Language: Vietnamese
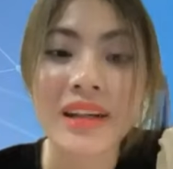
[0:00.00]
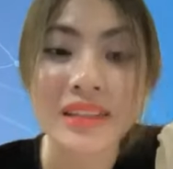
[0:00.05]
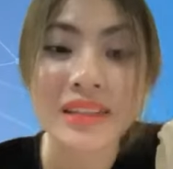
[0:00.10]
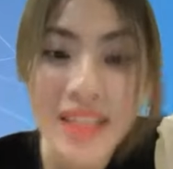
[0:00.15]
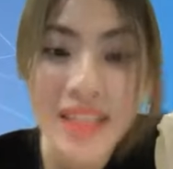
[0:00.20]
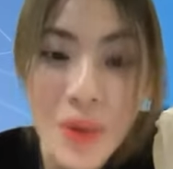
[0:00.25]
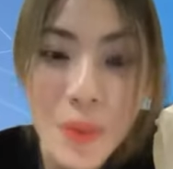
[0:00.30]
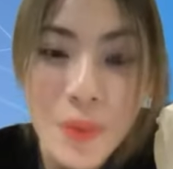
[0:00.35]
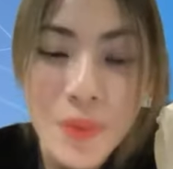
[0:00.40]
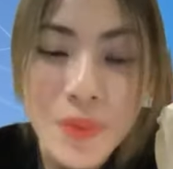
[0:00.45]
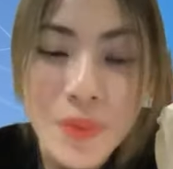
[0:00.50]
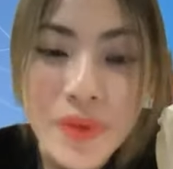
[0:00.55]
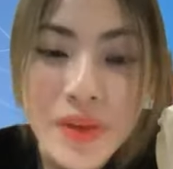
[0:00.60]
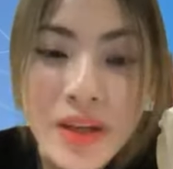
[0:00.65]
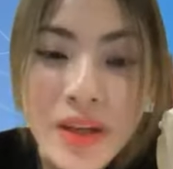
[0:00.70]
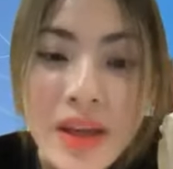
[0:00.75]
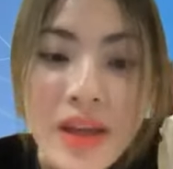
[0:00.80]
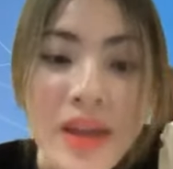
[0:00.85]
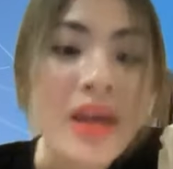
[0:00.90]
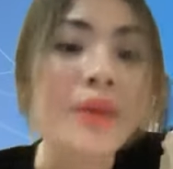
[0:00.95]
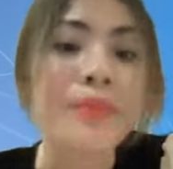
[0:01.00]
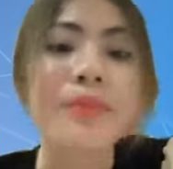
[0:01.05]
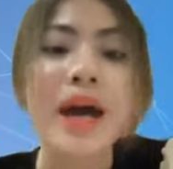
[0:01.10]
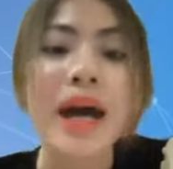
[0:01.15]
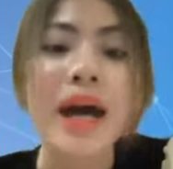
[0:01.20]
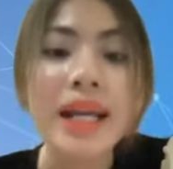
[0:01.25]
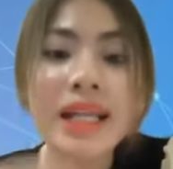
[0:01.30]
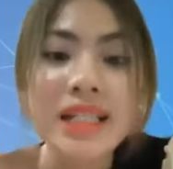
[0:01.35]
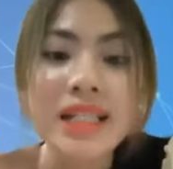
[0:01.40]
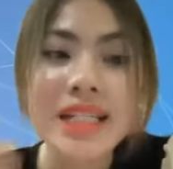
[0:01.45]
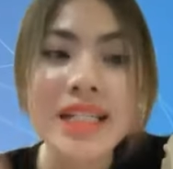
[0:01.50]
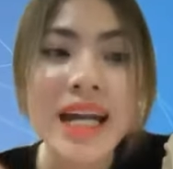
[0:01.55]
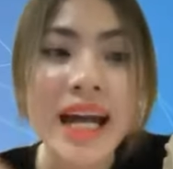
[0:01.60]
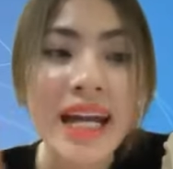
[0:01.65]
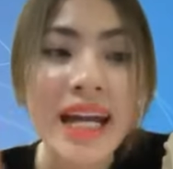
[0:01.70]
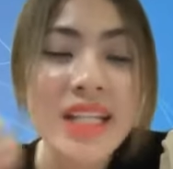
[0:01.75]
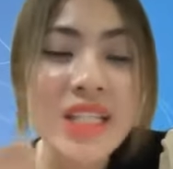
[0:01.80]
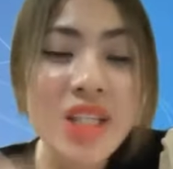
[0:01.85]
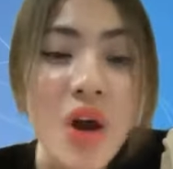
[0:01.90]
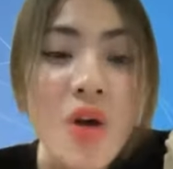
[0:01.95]
ở trong, mà anh chị
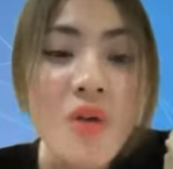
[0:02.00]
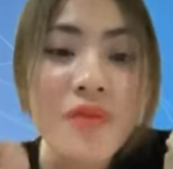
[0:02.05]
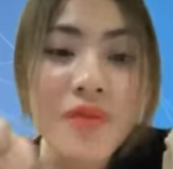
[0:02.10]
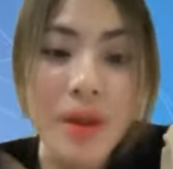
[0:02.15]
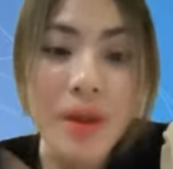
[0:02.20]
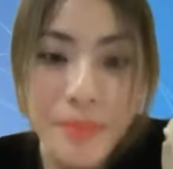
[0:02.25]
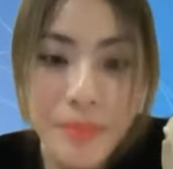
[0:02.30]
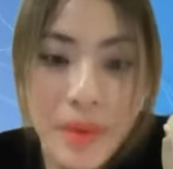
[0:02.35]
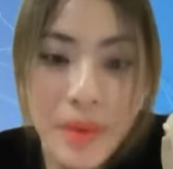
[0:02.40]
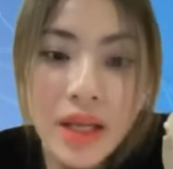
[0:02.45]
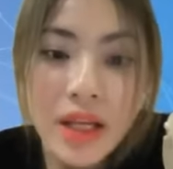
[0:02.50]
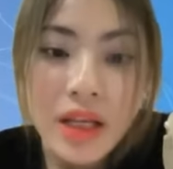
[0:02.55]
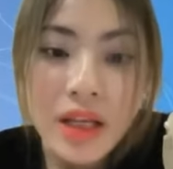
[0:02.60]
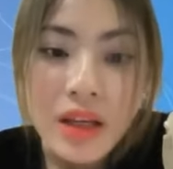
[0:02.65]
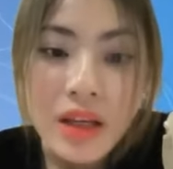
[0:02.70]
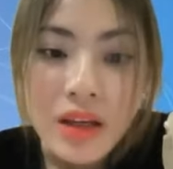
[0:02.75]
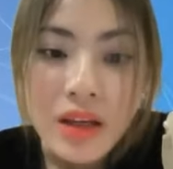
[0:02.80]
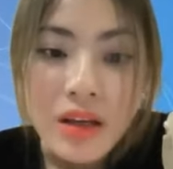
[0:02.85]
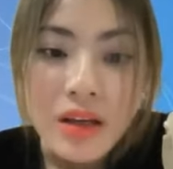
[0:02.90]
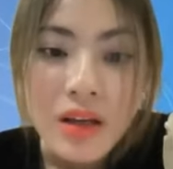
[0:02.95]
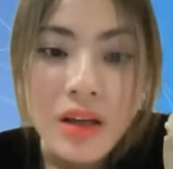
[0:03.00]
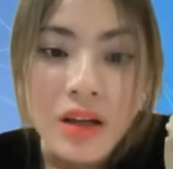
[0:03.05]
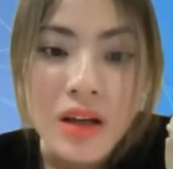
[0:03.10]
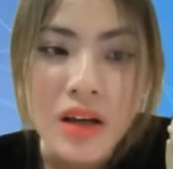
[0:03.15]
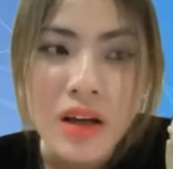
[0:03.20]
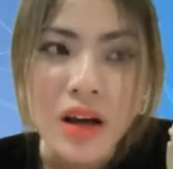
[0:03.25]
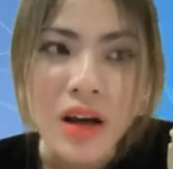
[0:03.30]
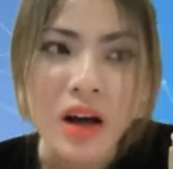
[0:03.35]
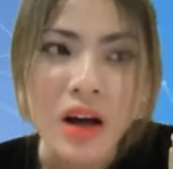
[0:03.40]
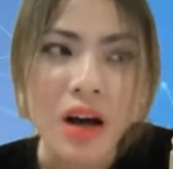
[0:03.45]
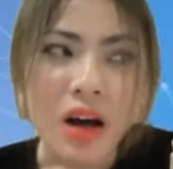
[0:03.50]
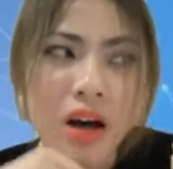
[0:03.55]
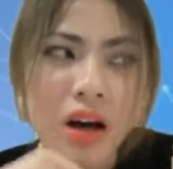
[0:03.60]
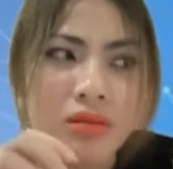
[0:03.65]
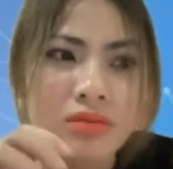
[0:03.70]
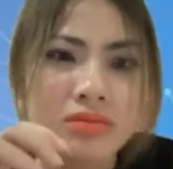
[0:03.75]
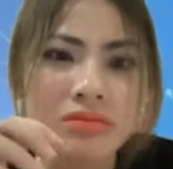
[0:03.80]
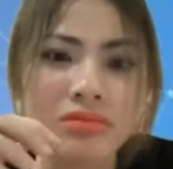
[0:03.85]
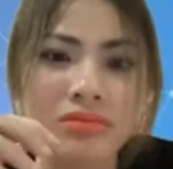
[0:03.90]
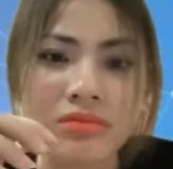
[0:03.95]
hãy cho phép mình
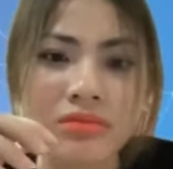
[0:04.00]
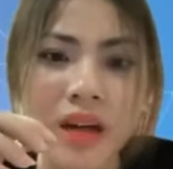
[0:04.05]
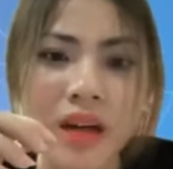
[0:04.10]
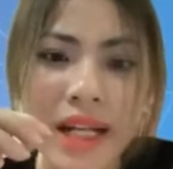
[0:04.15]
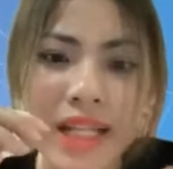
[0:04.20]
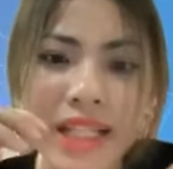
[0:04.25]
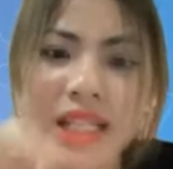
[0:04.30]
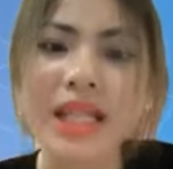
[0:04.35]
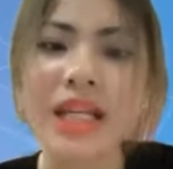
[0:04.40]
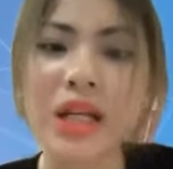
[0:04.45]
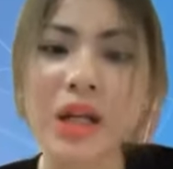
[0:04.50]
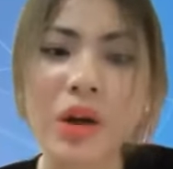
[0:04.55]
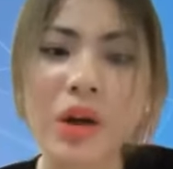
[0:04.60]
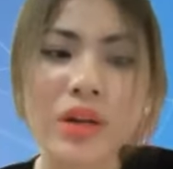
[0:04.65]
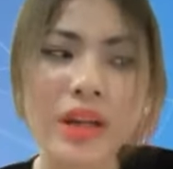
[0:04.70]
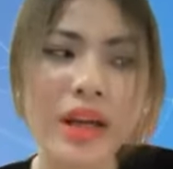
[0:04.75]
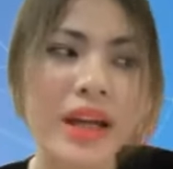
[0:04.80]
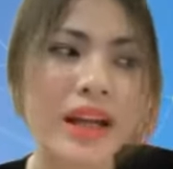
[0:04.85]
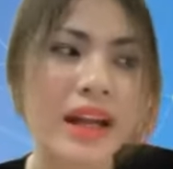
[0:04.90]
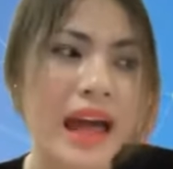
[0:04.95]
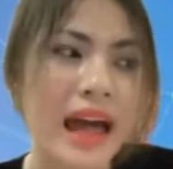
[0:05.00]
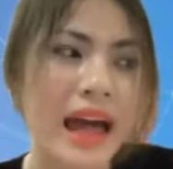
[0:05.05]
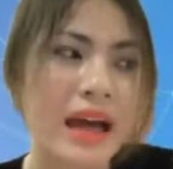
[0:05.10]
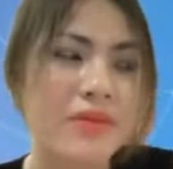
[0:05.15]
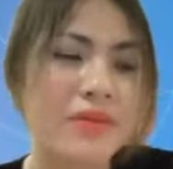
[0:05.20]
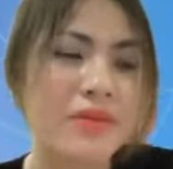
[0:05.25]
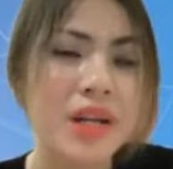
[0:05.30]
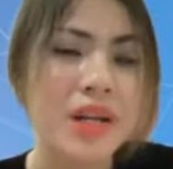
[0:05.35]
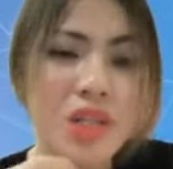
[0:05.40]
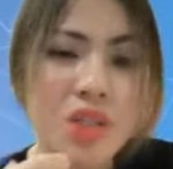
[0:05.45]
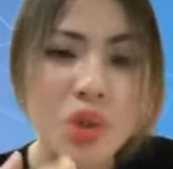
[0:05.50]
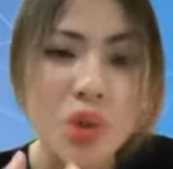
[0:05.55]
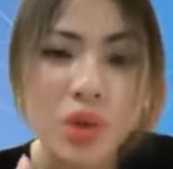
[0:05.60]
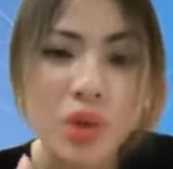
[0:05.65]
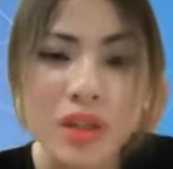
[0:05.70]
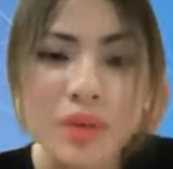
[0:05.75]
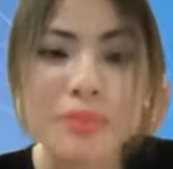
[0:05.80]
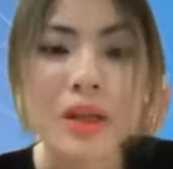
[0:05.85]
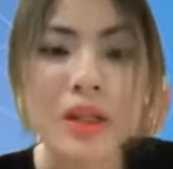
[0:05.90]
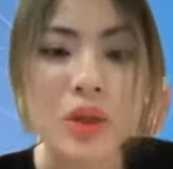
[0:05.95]
uh, anh chị có thể là với cái số
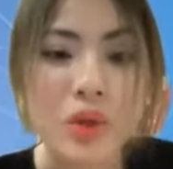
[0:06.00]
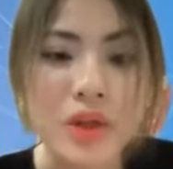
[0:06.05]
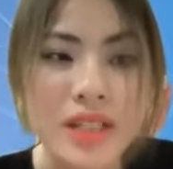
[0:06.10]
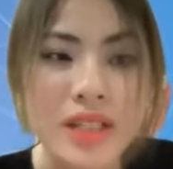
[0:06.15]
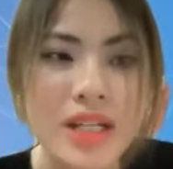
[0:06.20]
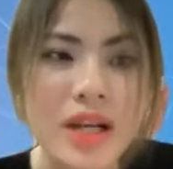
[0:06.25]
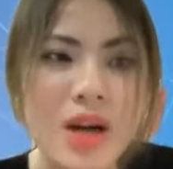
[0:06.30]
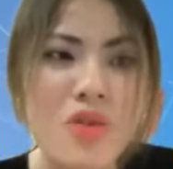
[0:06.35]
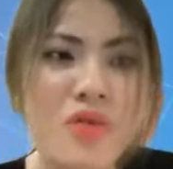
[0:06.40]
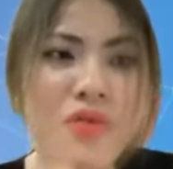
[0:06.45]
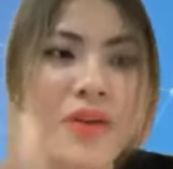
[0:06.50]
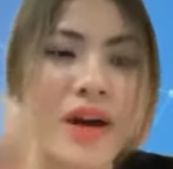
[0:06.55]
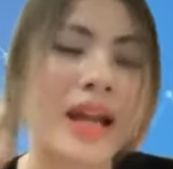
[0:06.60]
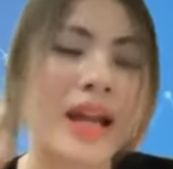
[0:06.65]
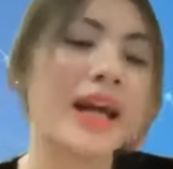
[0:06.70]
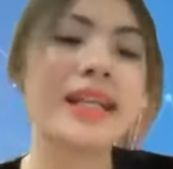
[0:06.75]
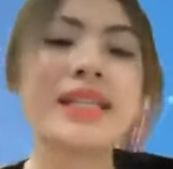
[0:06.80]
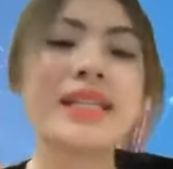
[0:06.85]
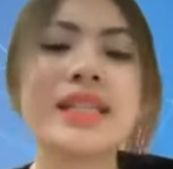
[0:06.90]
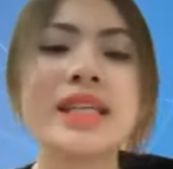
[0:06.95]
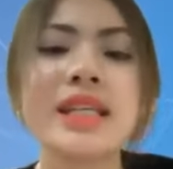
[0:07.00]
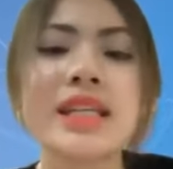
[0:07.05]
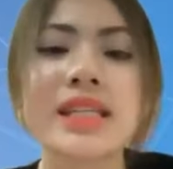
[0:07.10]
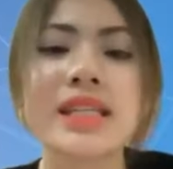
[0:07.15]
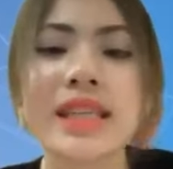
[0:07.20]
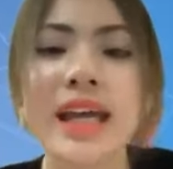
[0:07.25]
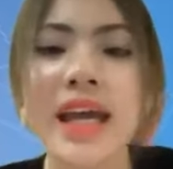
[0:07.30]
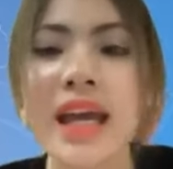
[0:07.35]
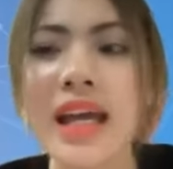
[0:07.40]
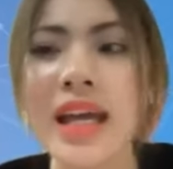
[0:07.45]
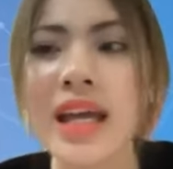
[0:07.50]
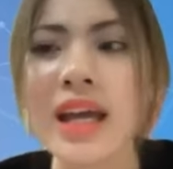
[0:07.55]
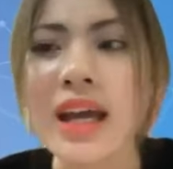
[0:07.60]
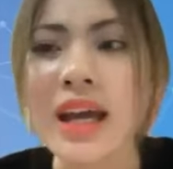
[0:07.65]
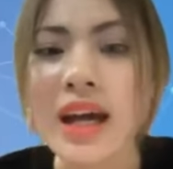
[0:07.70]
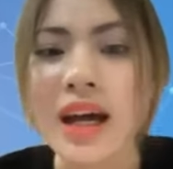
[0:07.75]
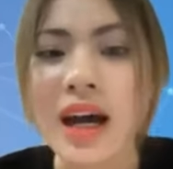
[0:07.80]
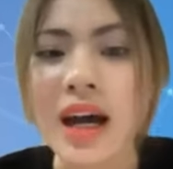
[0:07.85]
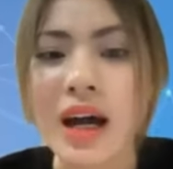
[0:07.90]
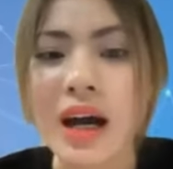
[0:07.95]
tiền mặt của anh chị không phải là anh chị sẽ
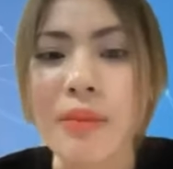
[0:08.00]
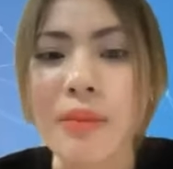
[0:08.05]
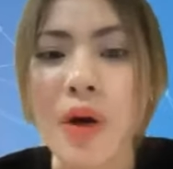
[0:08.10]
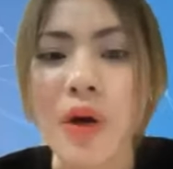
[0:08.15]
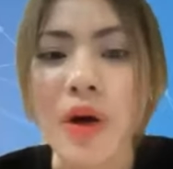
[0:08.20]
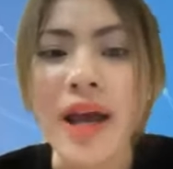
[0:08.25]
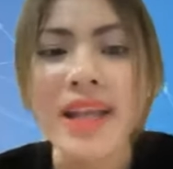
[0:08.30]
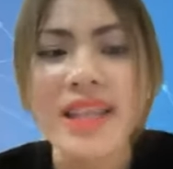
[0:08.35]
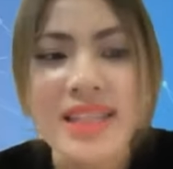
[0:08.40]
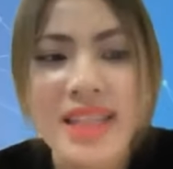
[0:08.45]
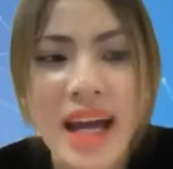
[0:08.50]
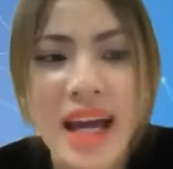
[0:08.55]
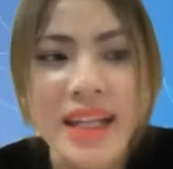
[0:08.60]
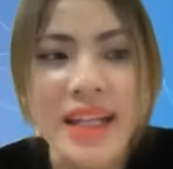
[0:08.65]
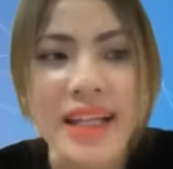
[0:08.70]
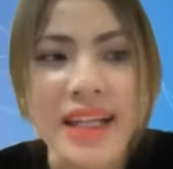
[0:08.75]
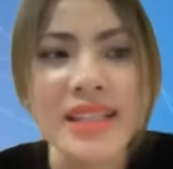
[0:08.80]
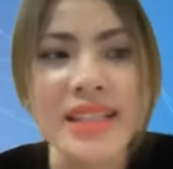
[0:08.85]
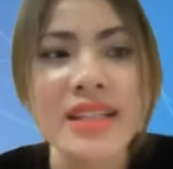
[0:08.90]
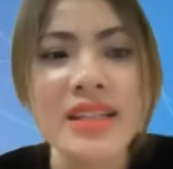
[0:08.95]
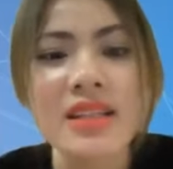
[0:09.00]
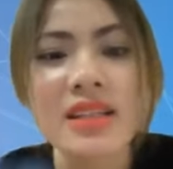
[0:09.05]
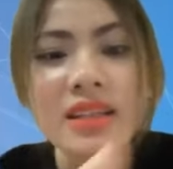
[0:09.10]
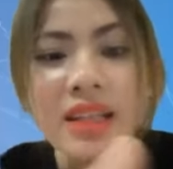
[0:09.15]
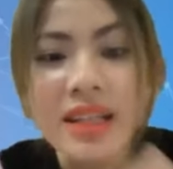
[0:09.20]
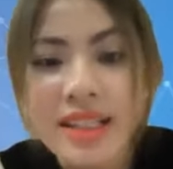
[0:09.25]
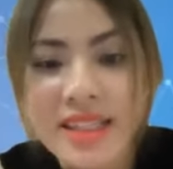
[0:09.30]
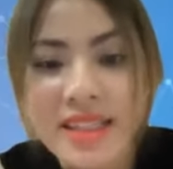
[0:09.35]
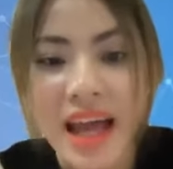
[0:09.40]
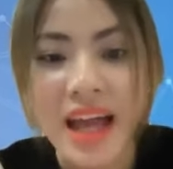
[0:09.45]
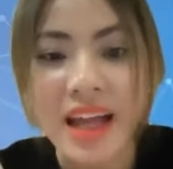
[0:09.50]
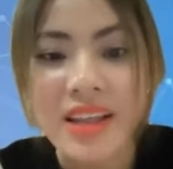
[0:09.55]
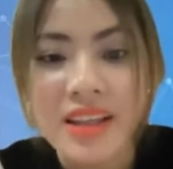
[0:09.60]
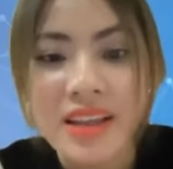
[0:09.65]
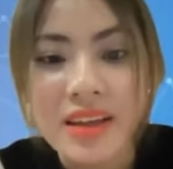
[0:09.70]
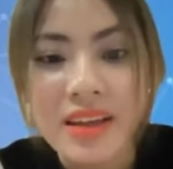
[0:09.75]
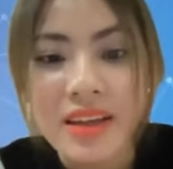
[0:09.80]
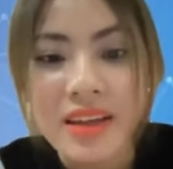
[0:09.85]
à, bỏ hết ra để anh chị đi tích sản.